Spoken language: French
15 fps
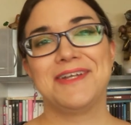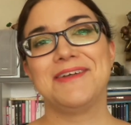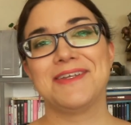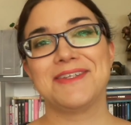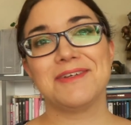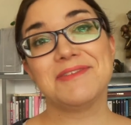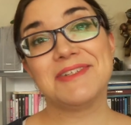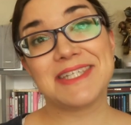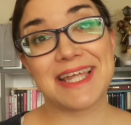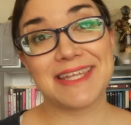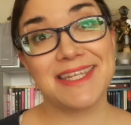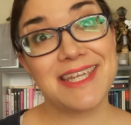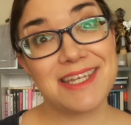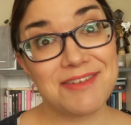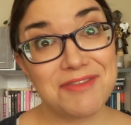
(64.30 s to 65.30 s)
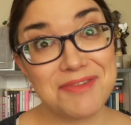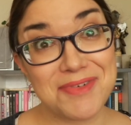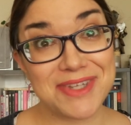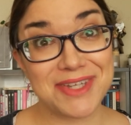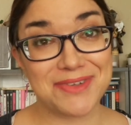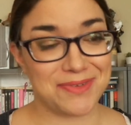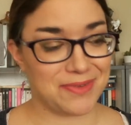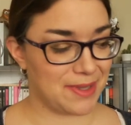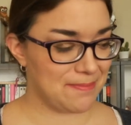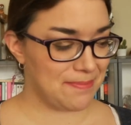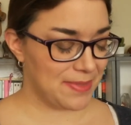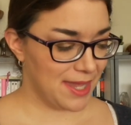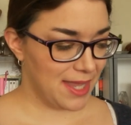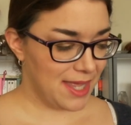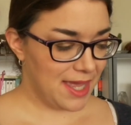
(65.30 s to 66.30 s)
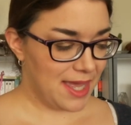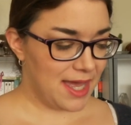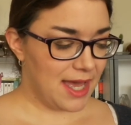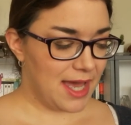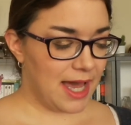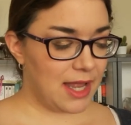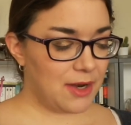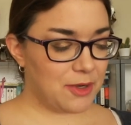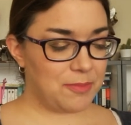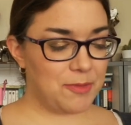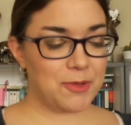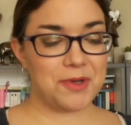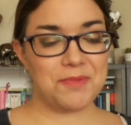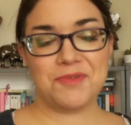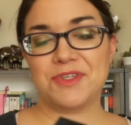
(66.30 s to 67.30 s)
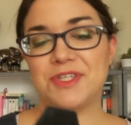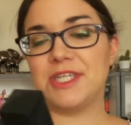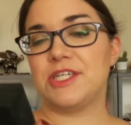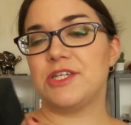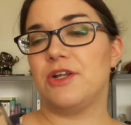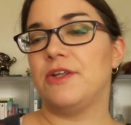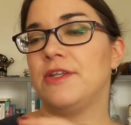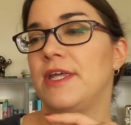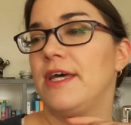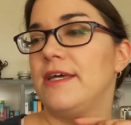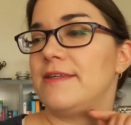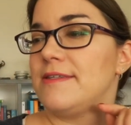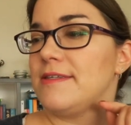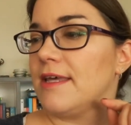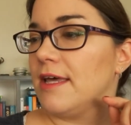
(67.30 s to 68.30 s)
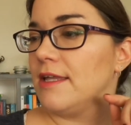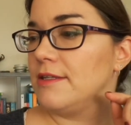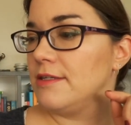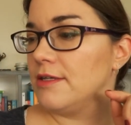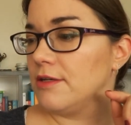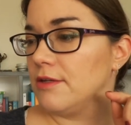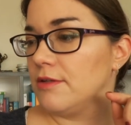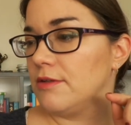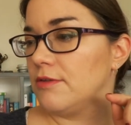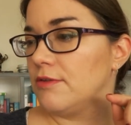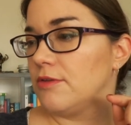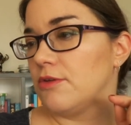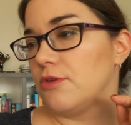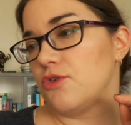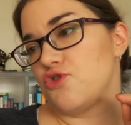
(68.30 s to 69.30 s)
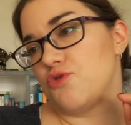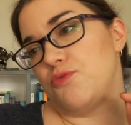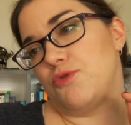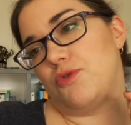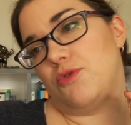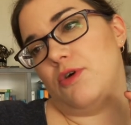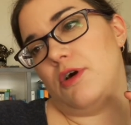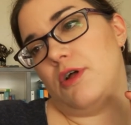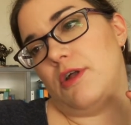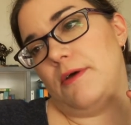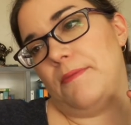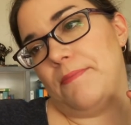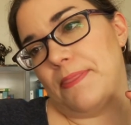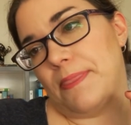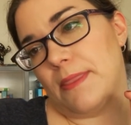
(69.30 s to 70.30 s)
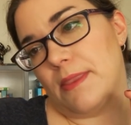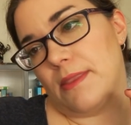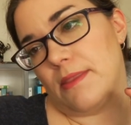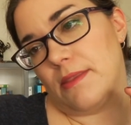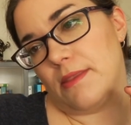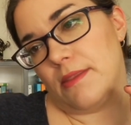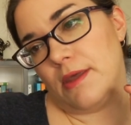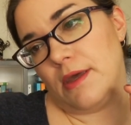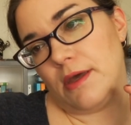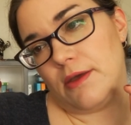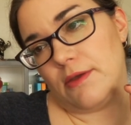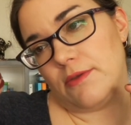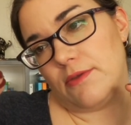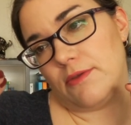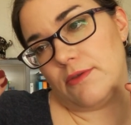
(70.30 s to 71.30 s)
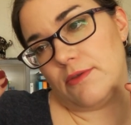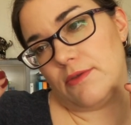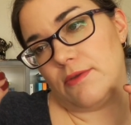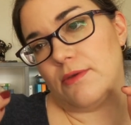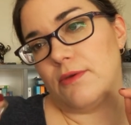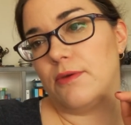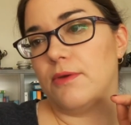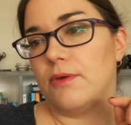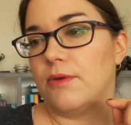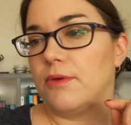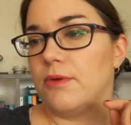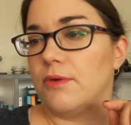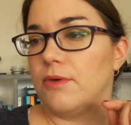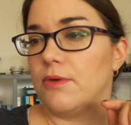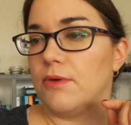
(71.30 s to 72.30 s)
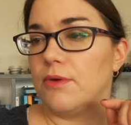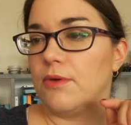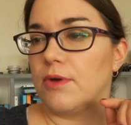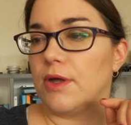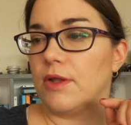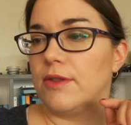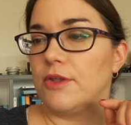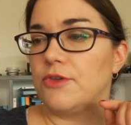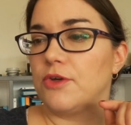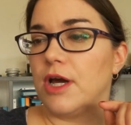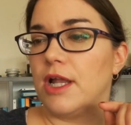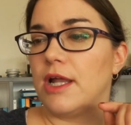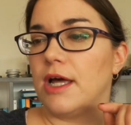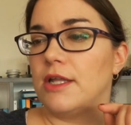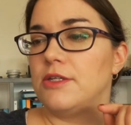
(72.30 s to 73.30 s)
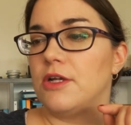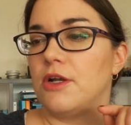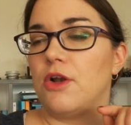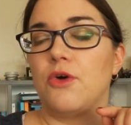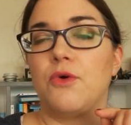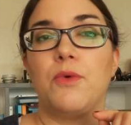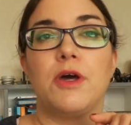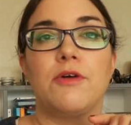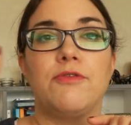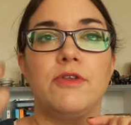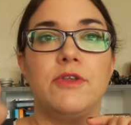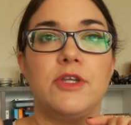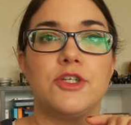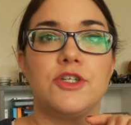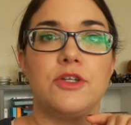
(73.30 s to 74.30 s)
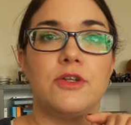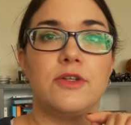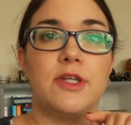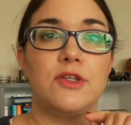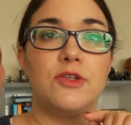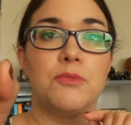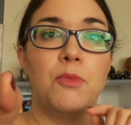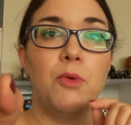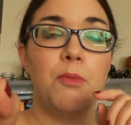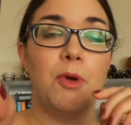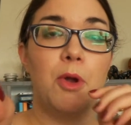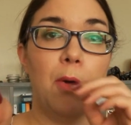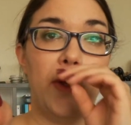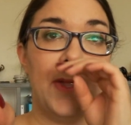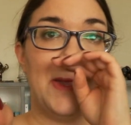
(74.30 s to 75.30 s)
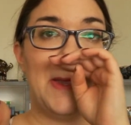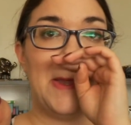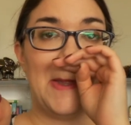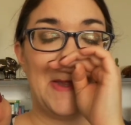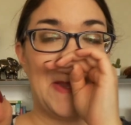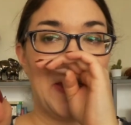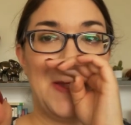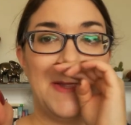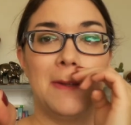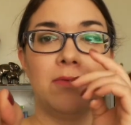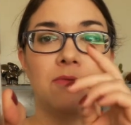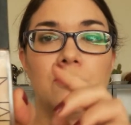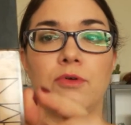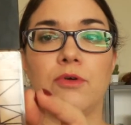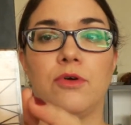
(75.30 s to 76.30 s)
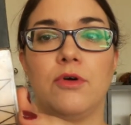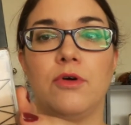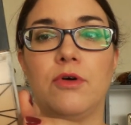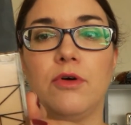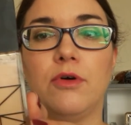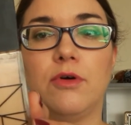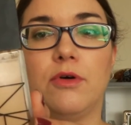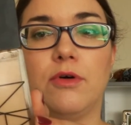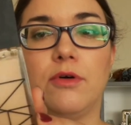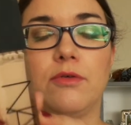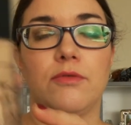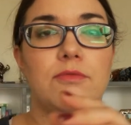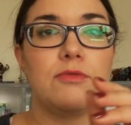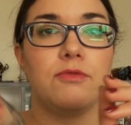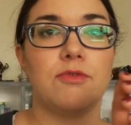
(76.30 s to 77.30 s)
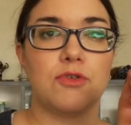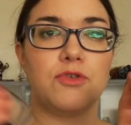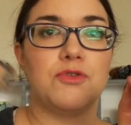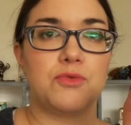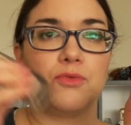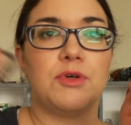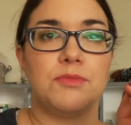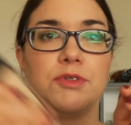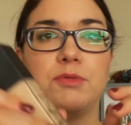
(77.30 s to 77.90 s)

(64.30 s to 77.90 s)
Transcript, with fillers: sans plus tarder, je vais vous montrer tout ça. Alors, pour commencer, j'ai le Nars Radiant, euh, je sais plus quoi là. Nars euh, Natural Radiant Langwear Foundation en teinte Mont Blanc. Donc, euh, je le secoue un petit